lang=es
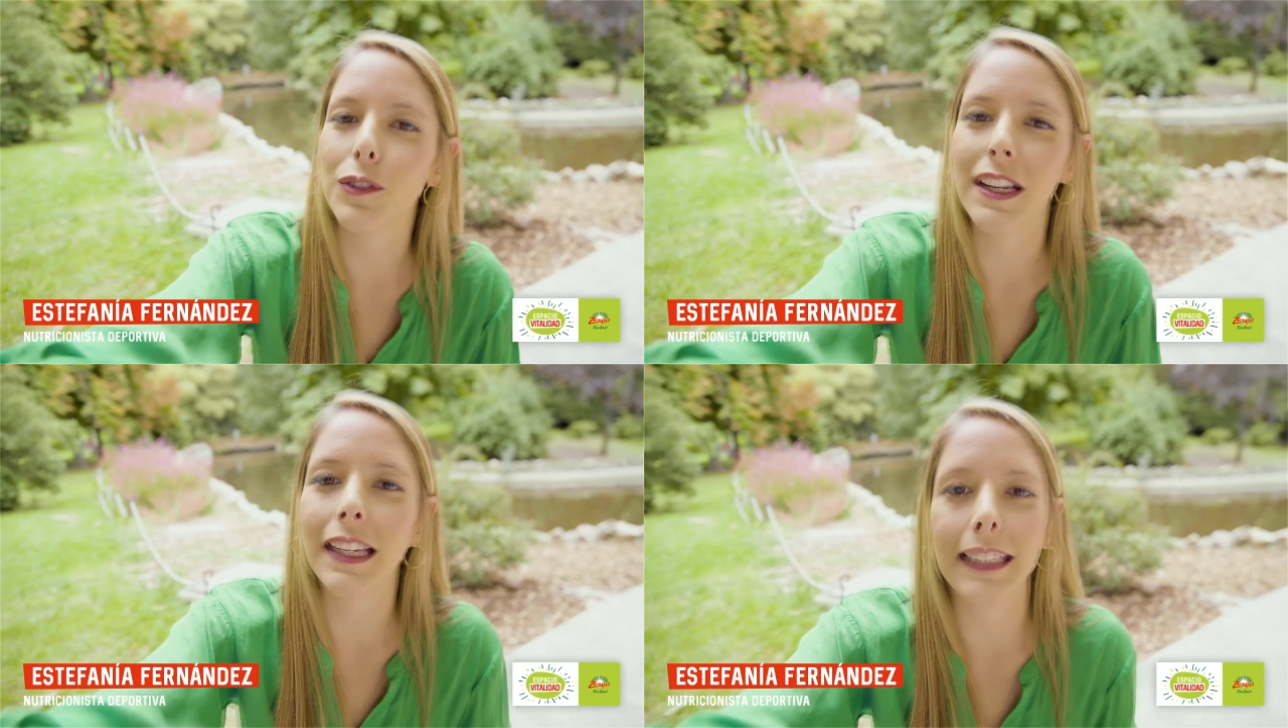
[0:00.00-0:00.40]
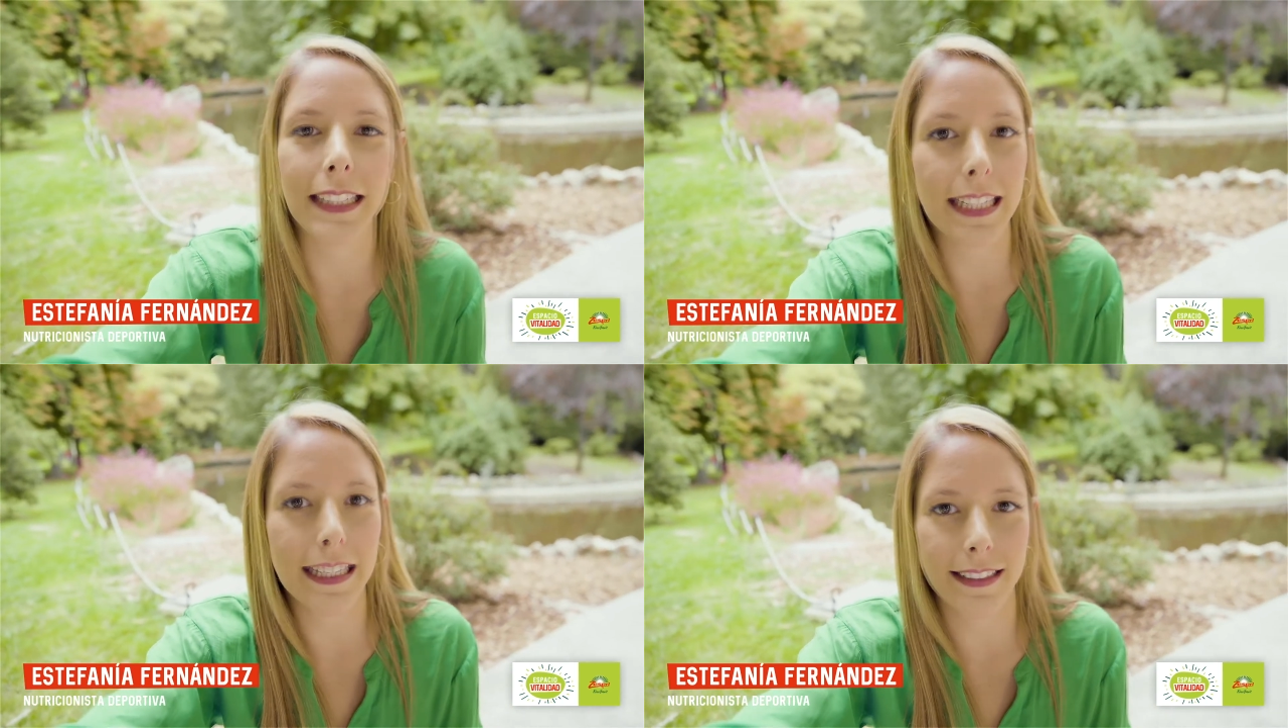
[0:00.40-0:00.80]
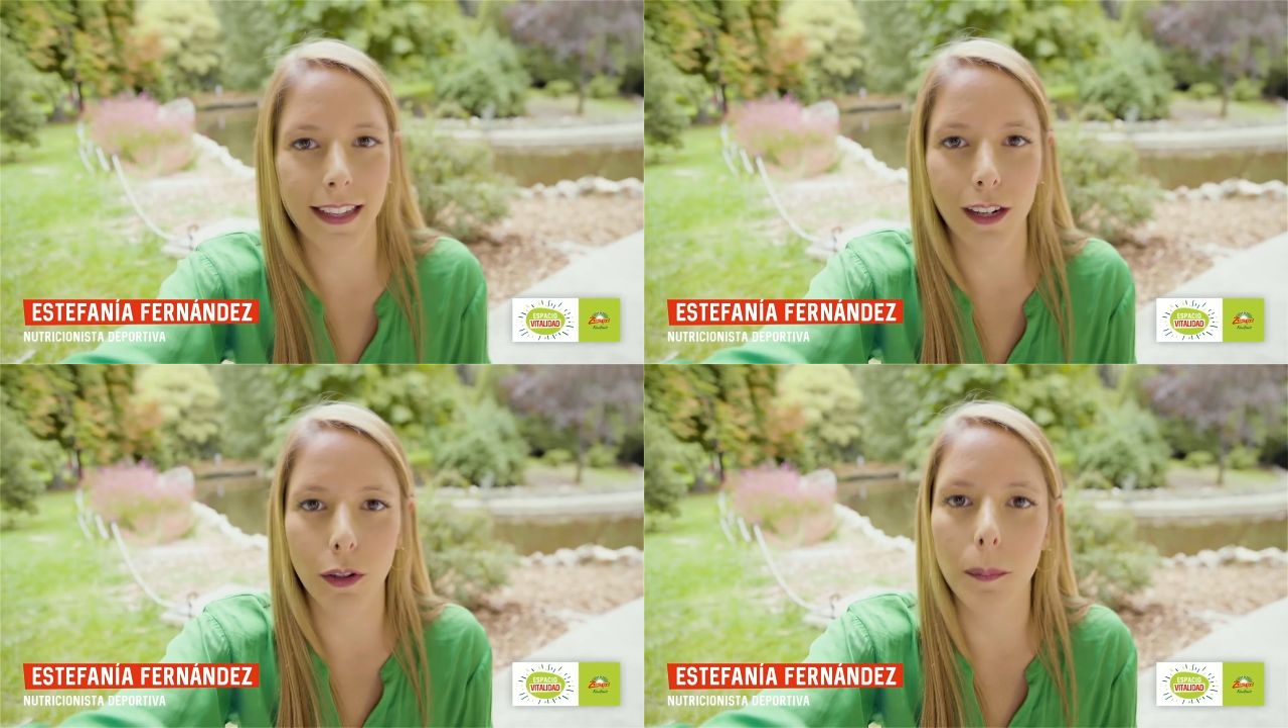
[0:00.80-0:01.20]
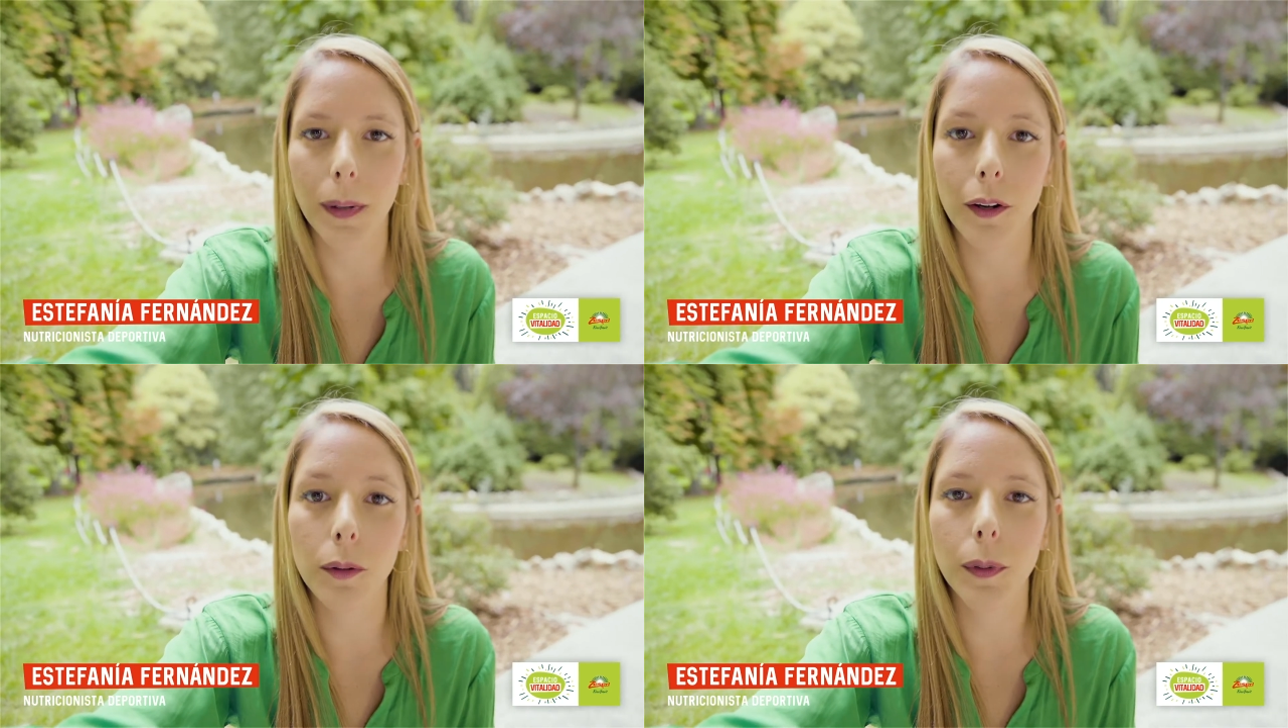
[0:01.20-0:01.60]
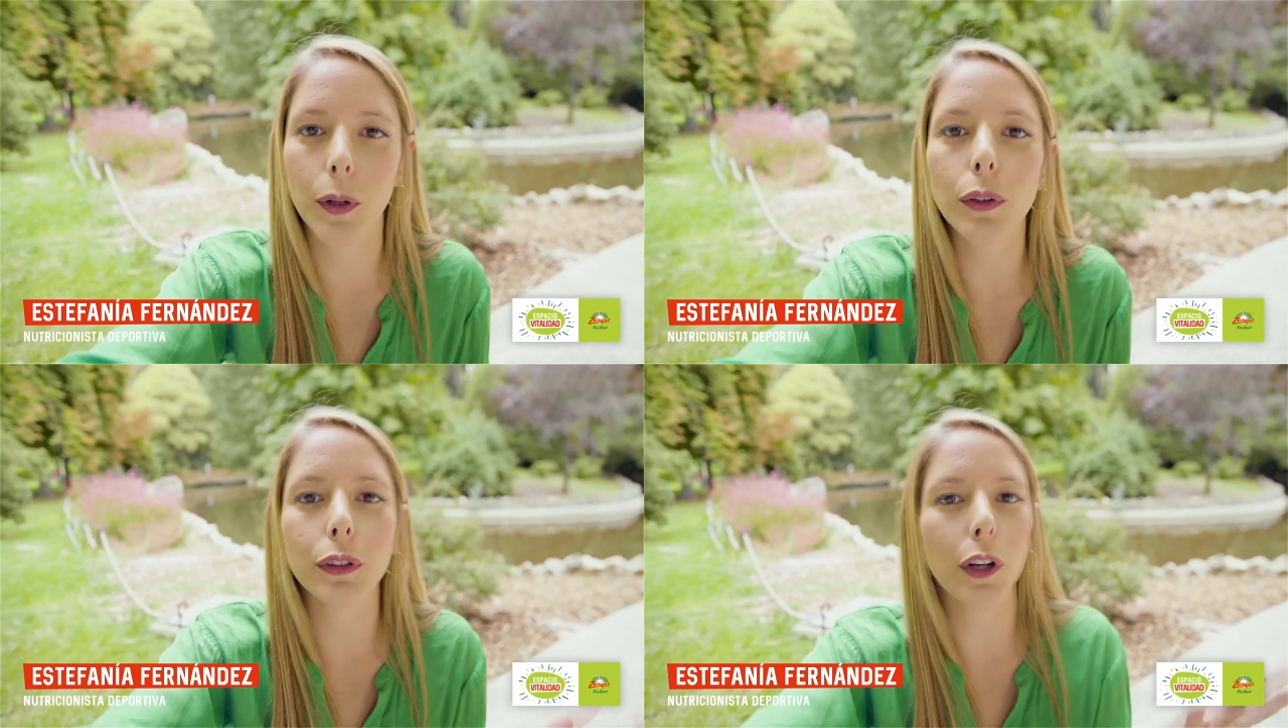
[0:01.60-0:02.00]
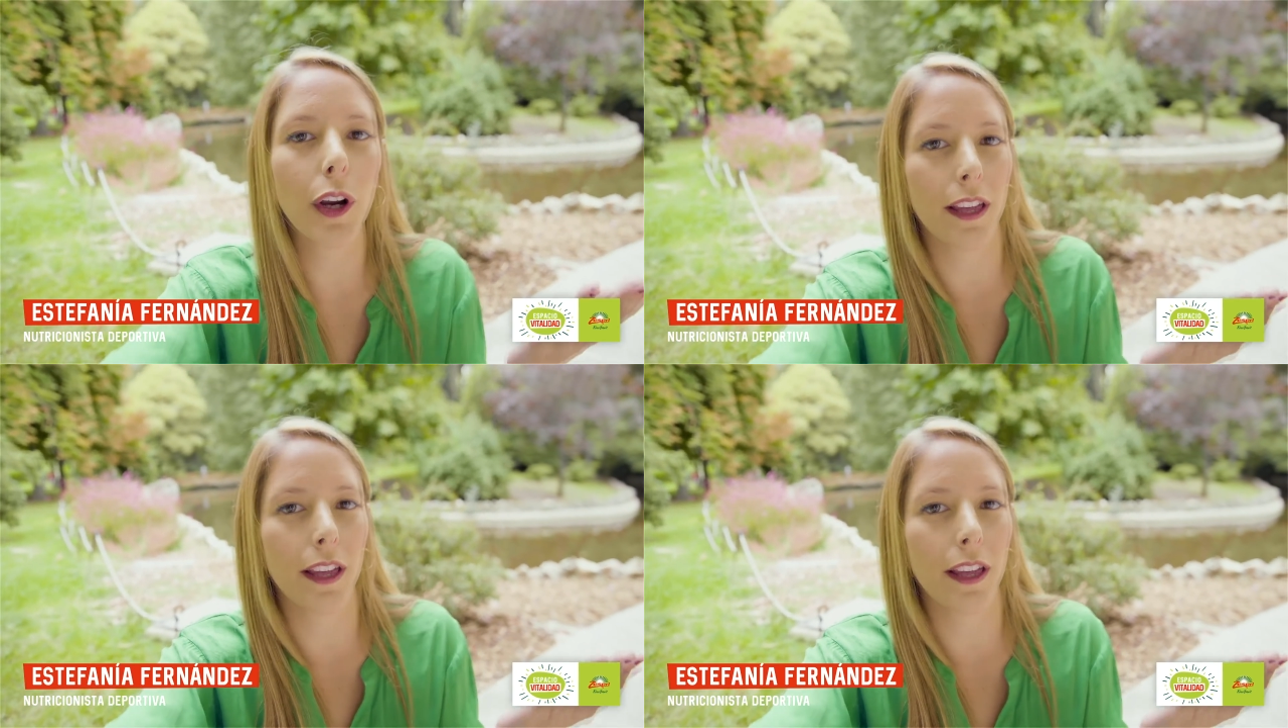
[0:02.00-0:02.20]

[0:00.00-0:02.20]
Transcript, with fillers: cosas que tienes que hacer al comprar un producto